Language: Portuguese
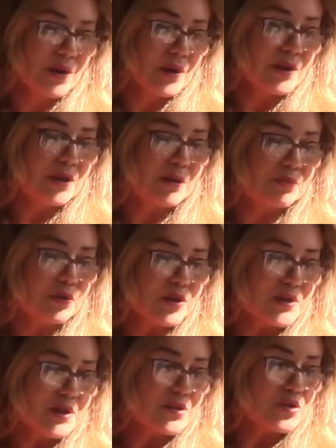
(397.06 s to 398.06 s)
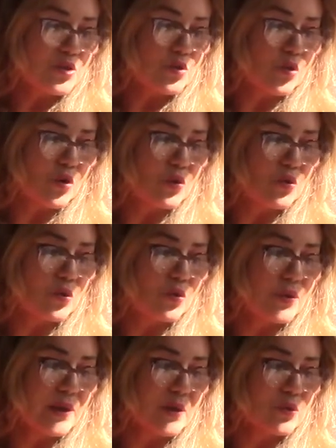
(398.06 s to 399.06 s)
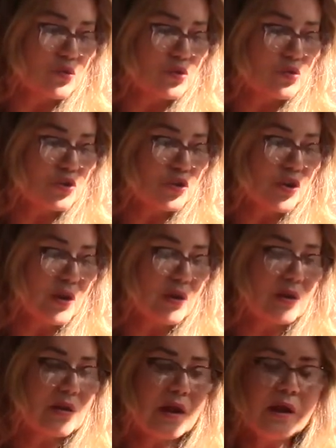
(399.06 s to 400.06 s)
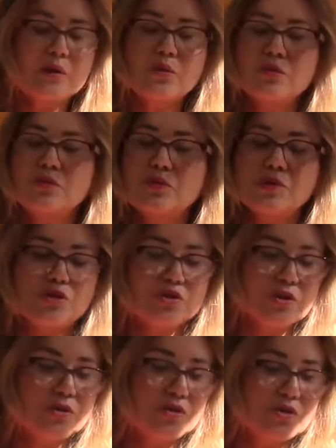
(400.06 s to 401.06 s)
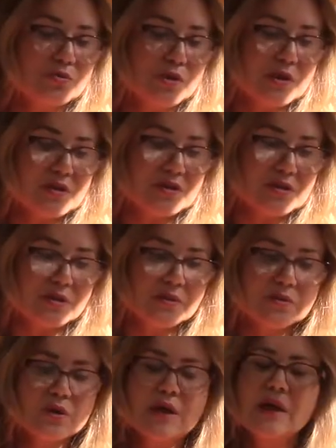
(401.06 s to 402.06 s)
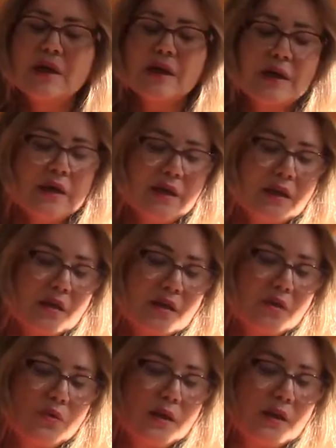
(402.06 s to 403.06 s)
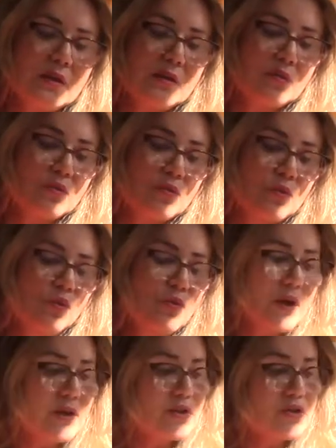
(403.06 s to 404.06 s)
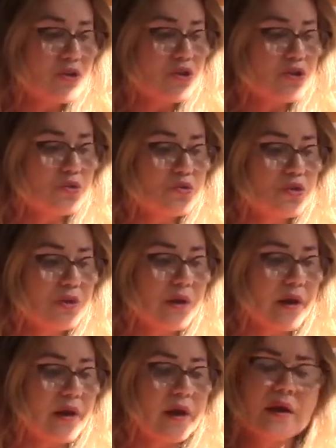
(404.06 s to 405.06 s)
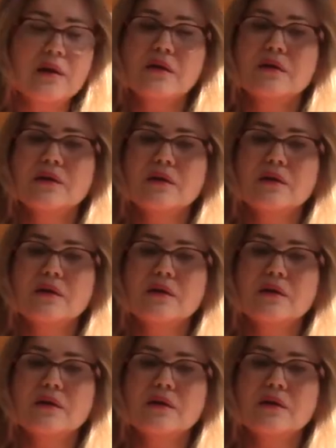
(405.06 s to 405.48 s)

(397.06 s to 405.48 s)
que depois ele se tornou né, o sustentáculo do cristianismo nascente. Então ele nunca desistiu de ninguém.